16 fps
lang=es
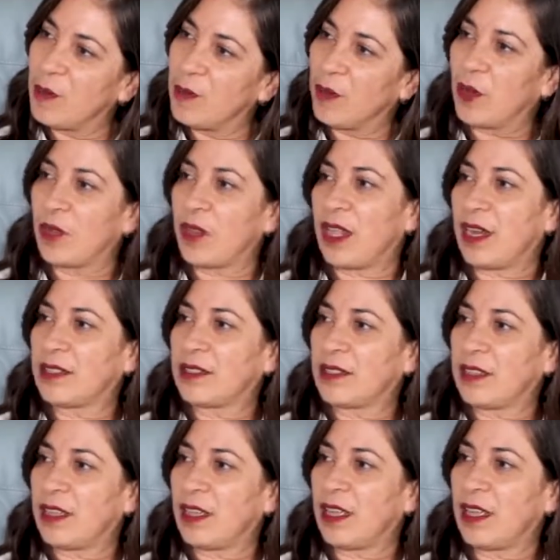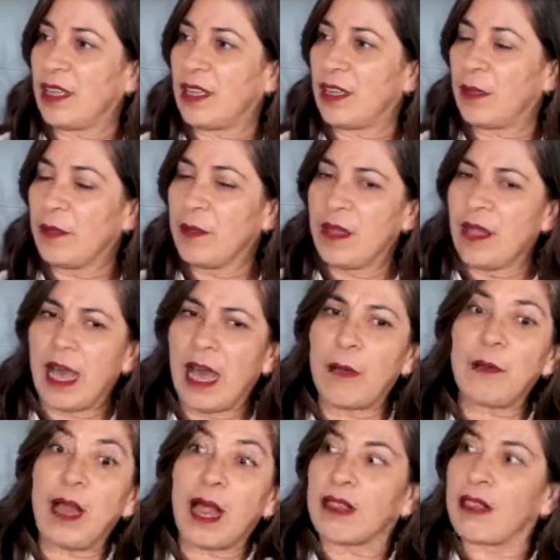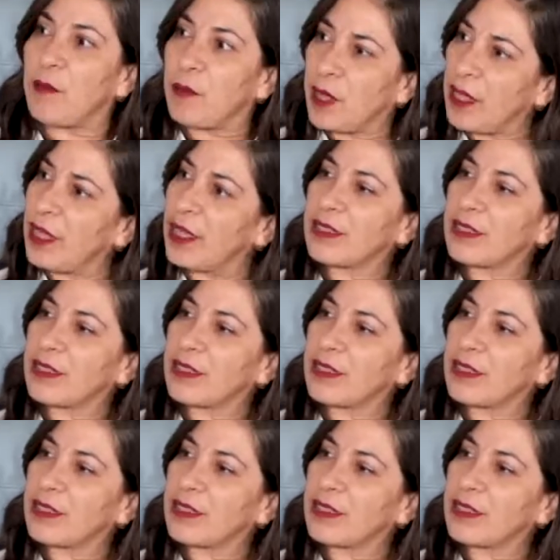poder este, hablar de mí,